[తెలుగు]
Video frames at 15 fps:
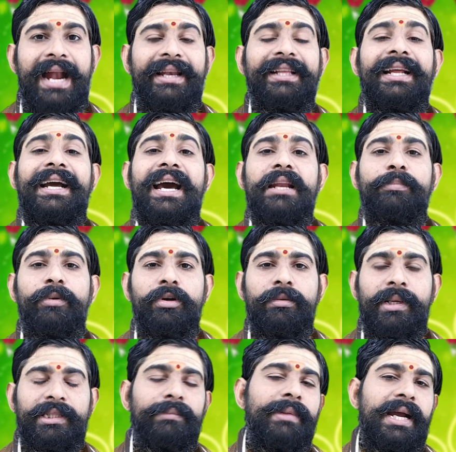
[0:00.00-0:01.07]
అన్ని రకాల పనులు
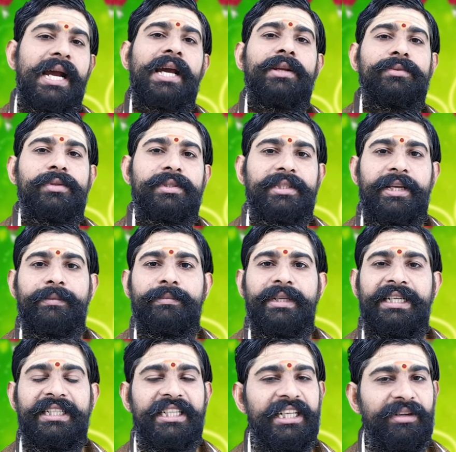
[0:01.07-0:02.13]
మాత్రం బాగా కలిసి వస్తాయి
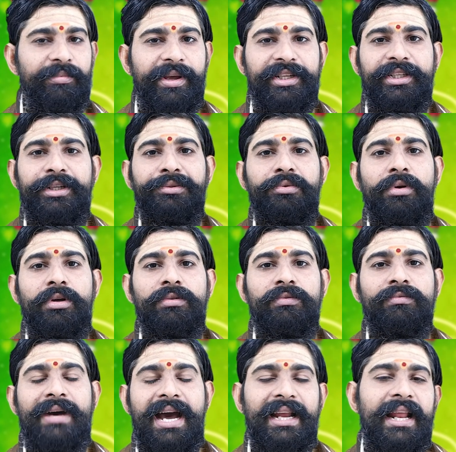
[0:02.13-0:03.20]
ఇంటిని రిపేర్ చేయించుకోవడం
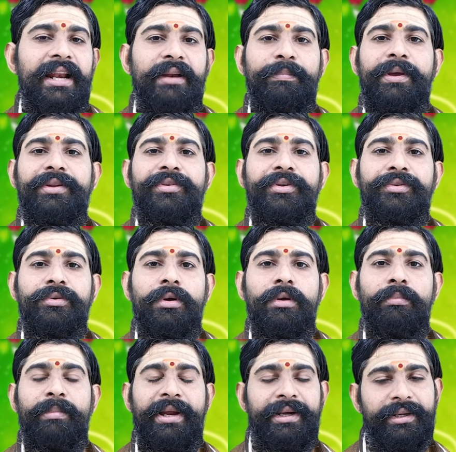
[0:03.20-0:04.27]
వాహనాలు రిపేర్
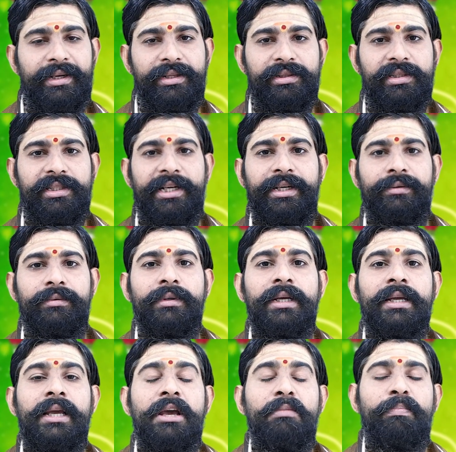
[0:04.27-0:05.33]
చేయించుకోవడం మెయింటెనెన్స్లు చేయడం
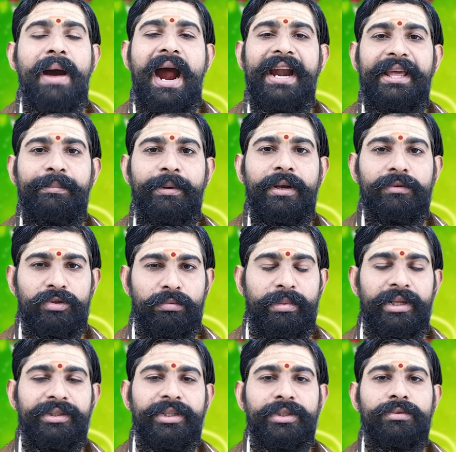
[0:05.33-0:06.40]
పాడైపోయిన
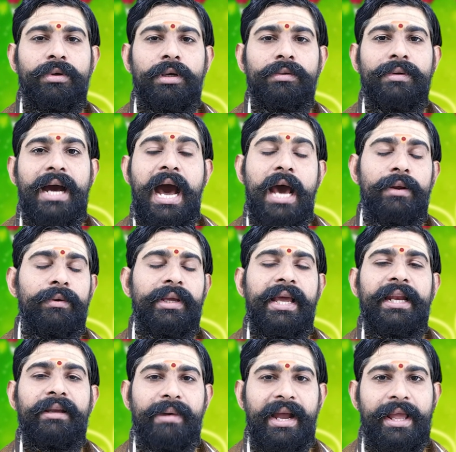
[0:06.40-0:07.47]
శుభ్రం చేసుకోవడం
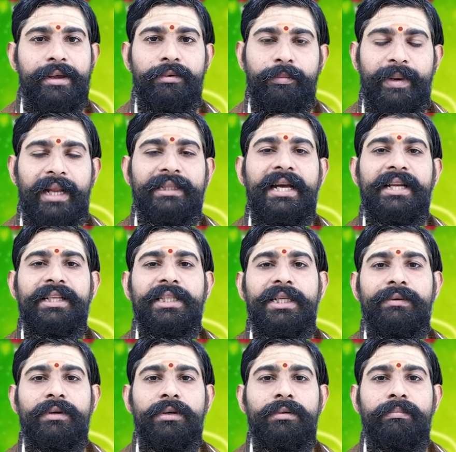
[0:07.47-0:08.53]
ఆరోగ్యానికి బాగా ఎక్కువ ప్రాధాన్యత
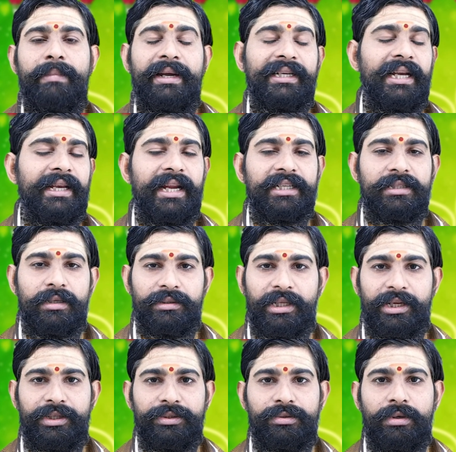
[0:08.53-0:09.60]
ఇవ్వడం మెంటల్ టెన్షన్లు
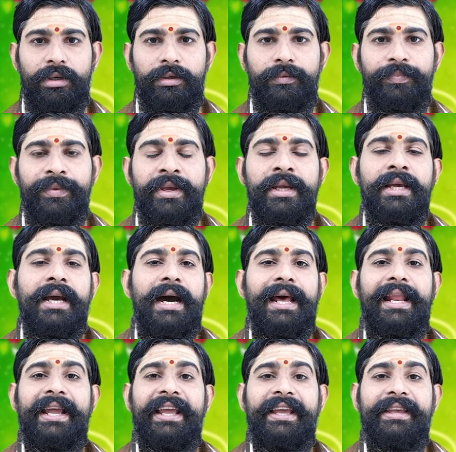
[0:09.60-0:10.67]
తగ్గించుకోవడం
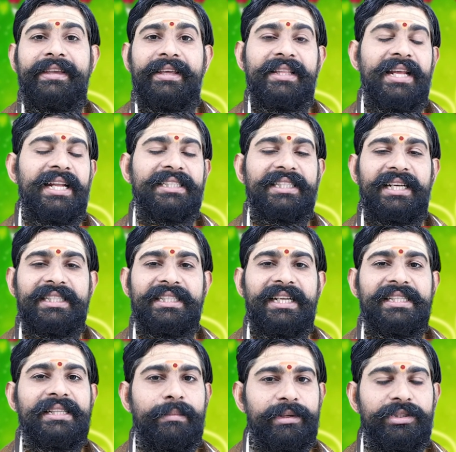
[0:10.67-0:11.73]
అలాగే ఏదైనా చిన్న
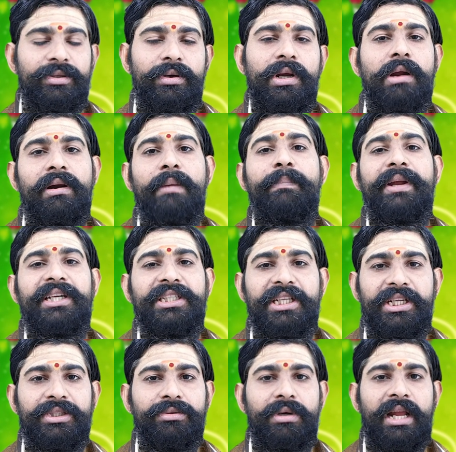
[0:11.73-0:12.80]
చిన్న సమస్యలు ఉన్నా కూడా
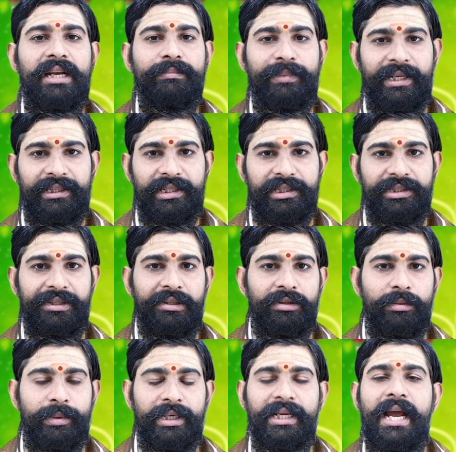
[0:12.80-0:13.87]
పరిష్కరించుకోవడానికి ప్రయత్నం
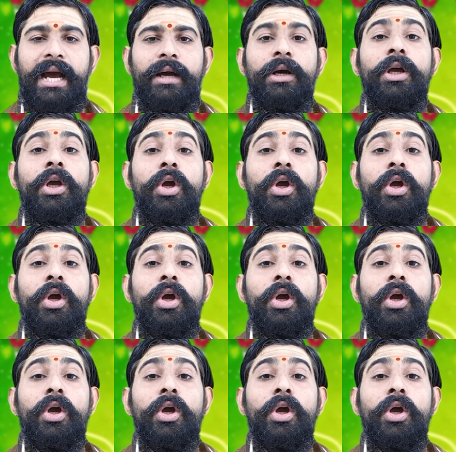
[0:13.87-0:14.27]
చేయడంతో పాటుగా